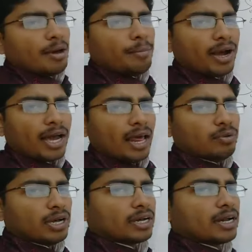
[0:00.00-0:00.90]
बंगाल
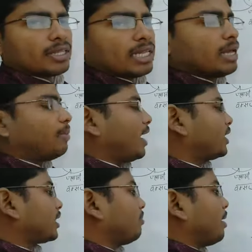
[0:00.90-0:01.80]
हुआ करता था
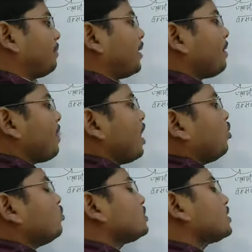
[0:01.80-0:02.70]
भारत के मैप में
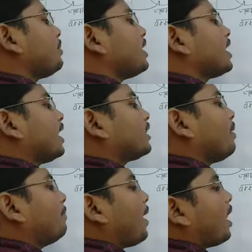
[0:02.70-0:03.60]
उस समय क्या था
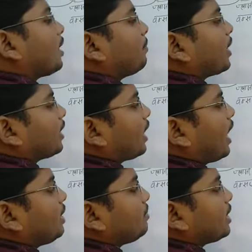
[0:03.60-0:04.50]

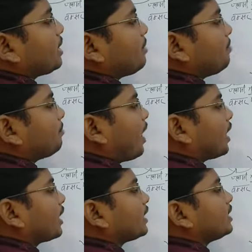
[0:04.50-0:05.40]
बंगाल में ही
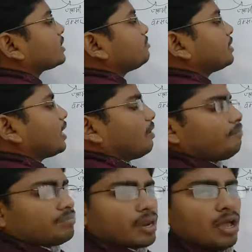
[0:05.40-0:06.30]
बांग्लादेश भी था
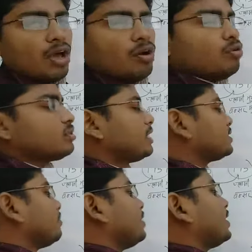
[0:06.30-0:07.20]
उसी
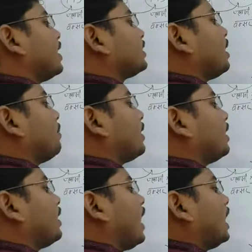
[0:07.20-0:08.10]
समय क्या था
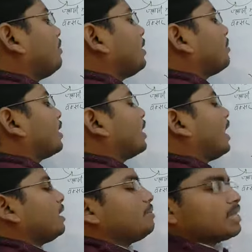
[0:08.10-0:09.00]
बंगाल में
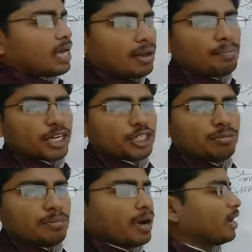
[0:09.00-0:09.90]
बंगाल भी था
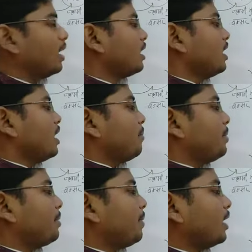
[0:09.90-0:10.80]
पश्चिमी बंगाल
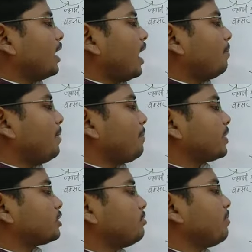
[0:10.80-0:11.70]
फिर बंगाल में
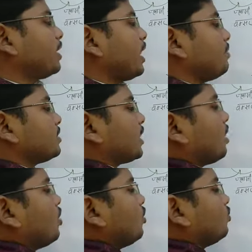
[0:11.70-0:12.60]
पश्चिमी बंगाल भी था
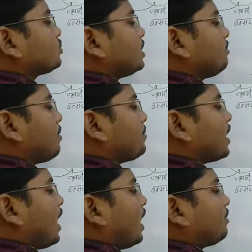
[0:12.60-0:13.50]
उसी में
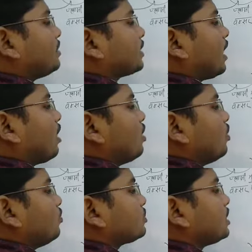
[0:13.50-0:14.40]
बिहार भी था
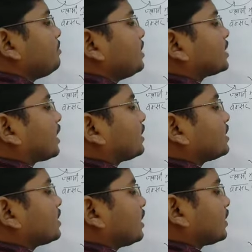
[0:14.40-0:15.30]
उसी में
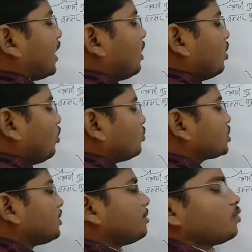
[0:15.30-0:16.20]
छत्तीसगढ़ था
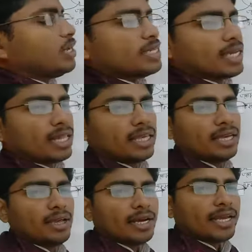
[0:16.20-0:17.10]
उसी में उड़ीसा थी
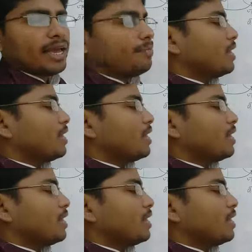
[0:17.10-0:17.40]
ठीक है